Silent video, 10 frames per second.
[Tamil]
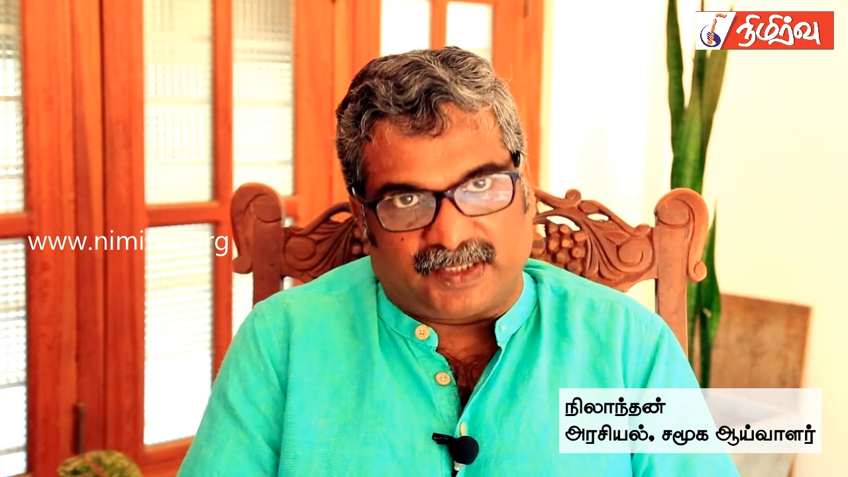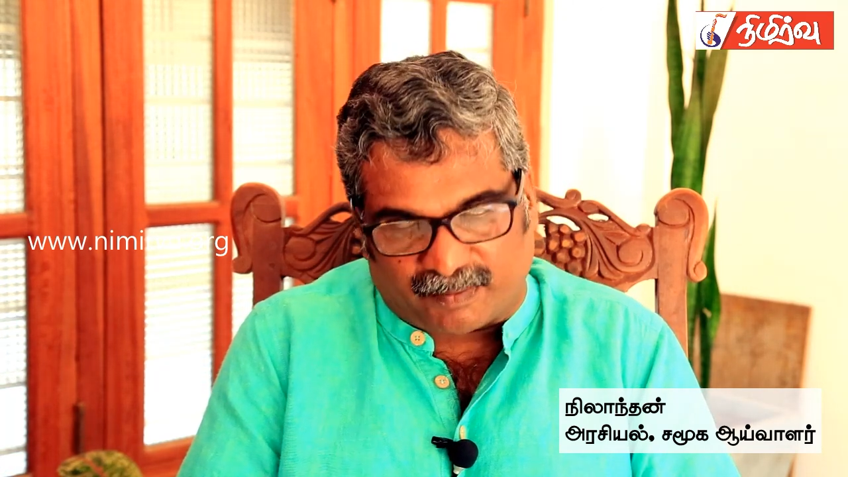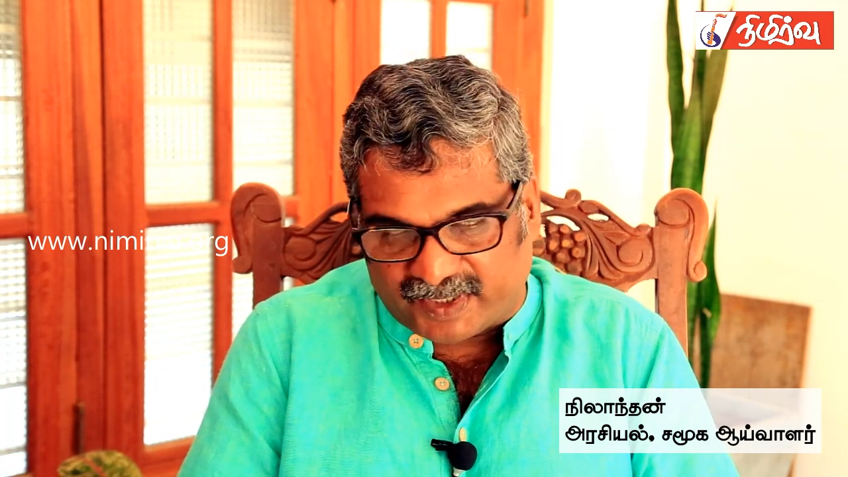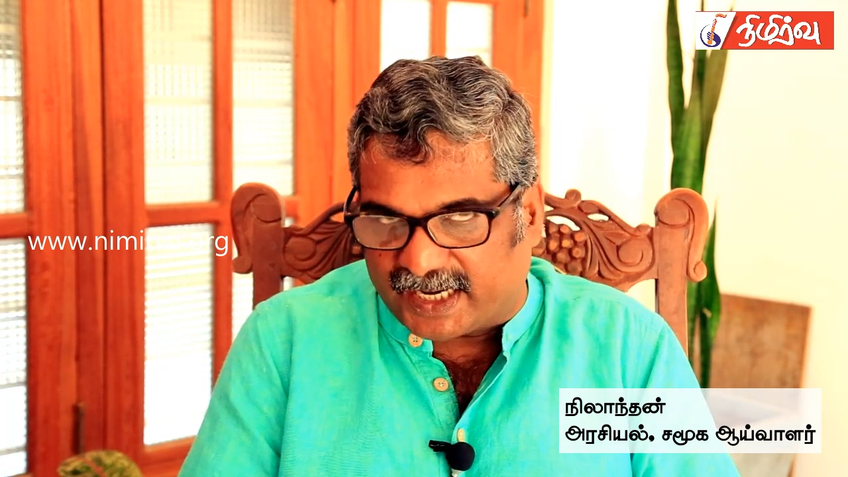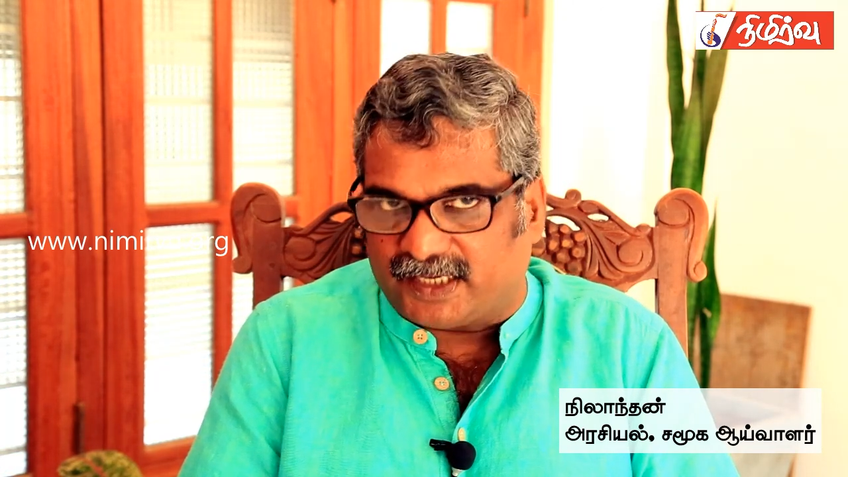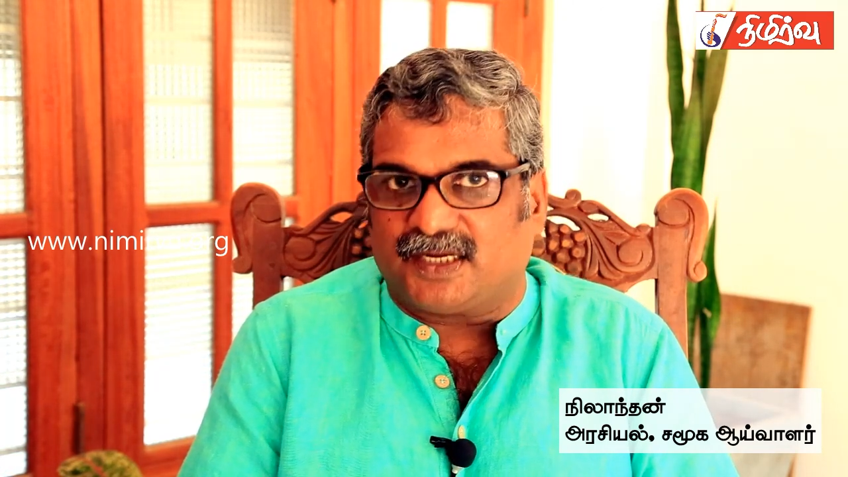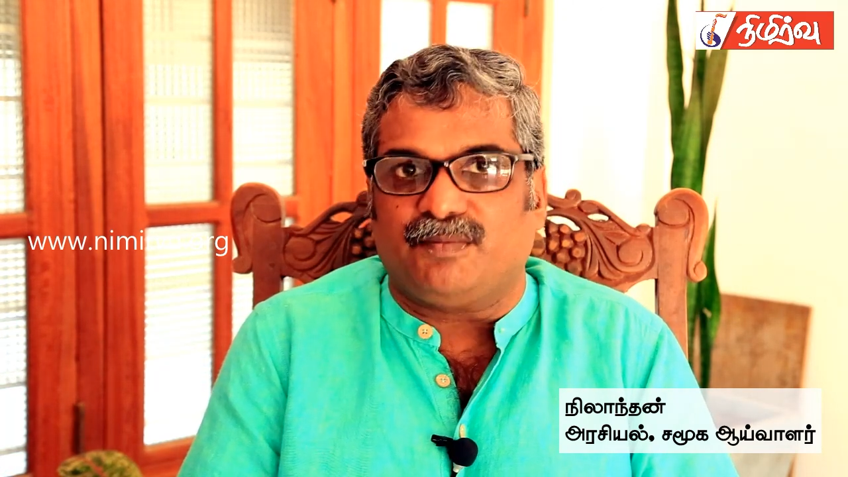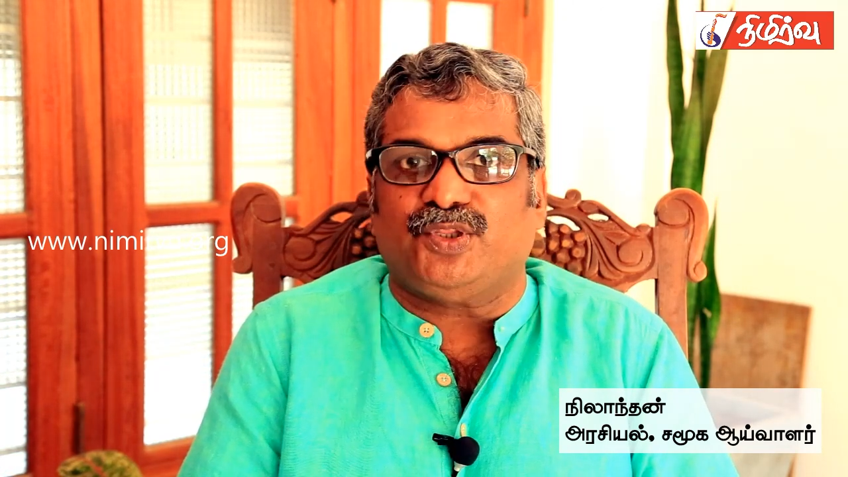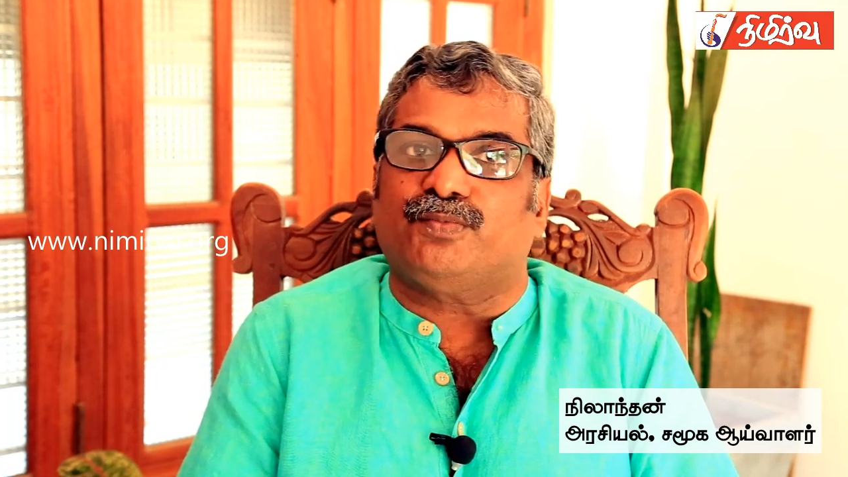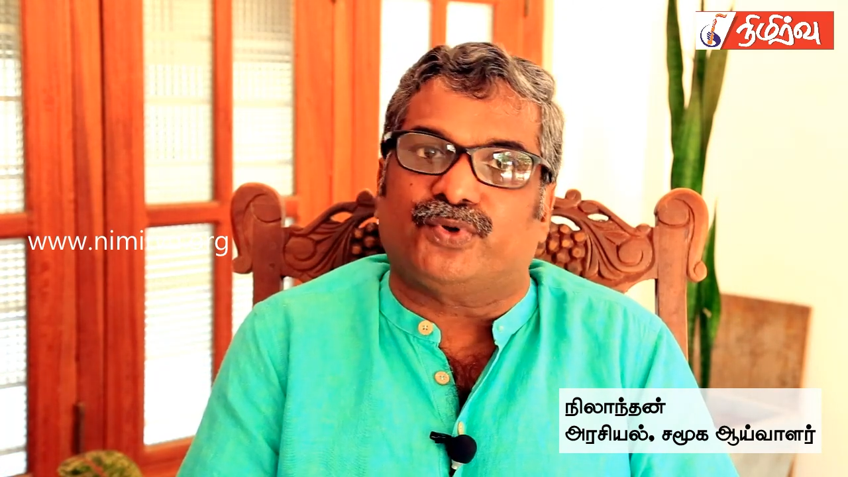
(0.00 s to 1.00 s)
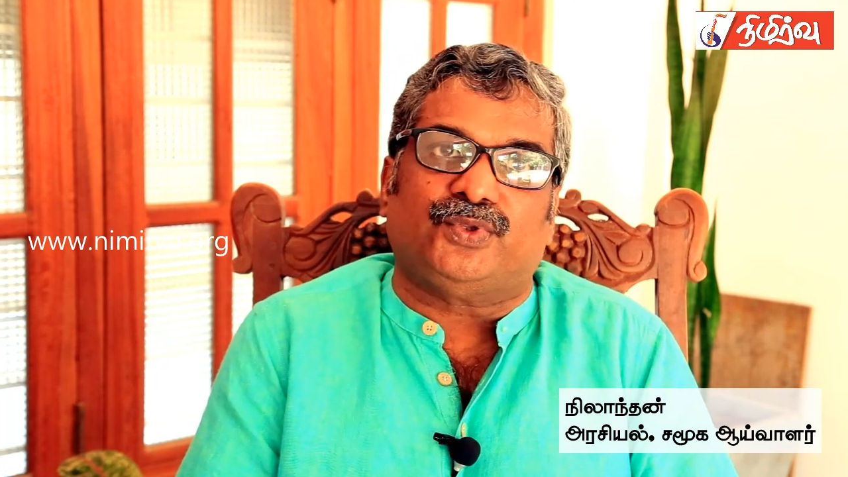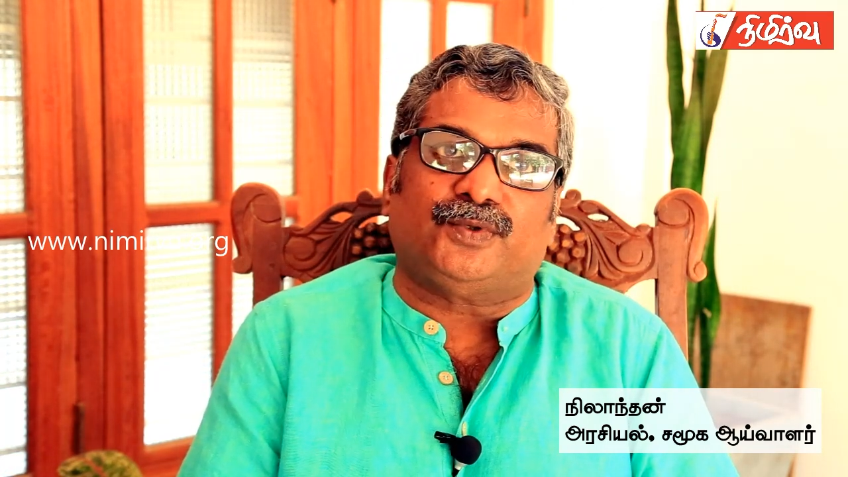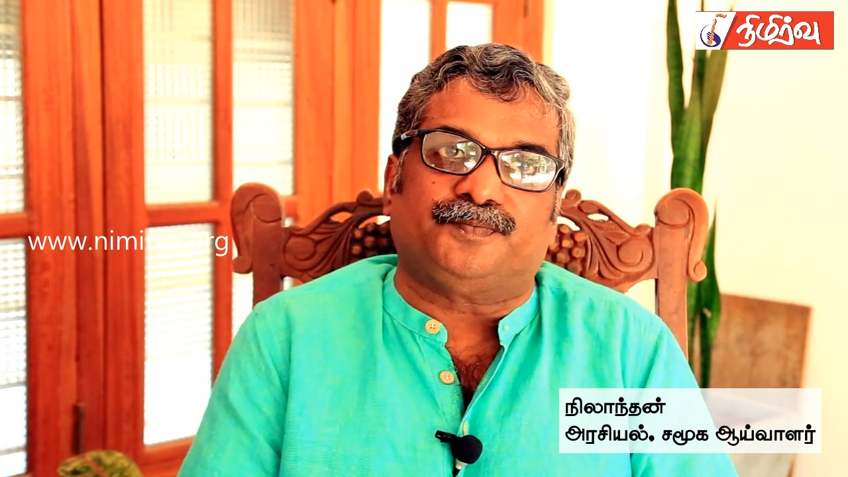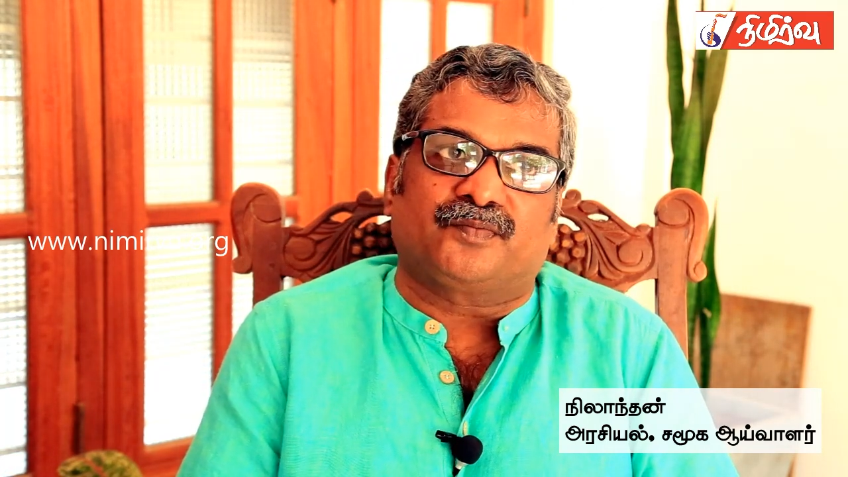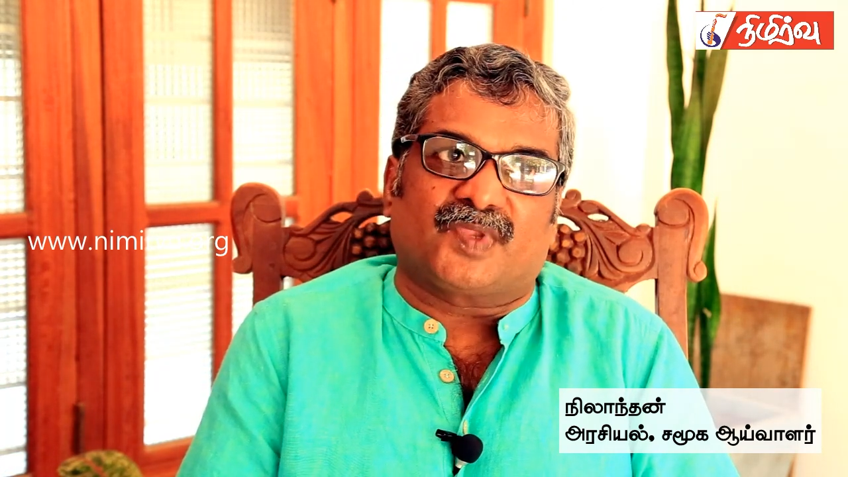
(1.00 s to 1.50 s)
தமிழ்நாட்டுக்கும் இது பொருந்தும்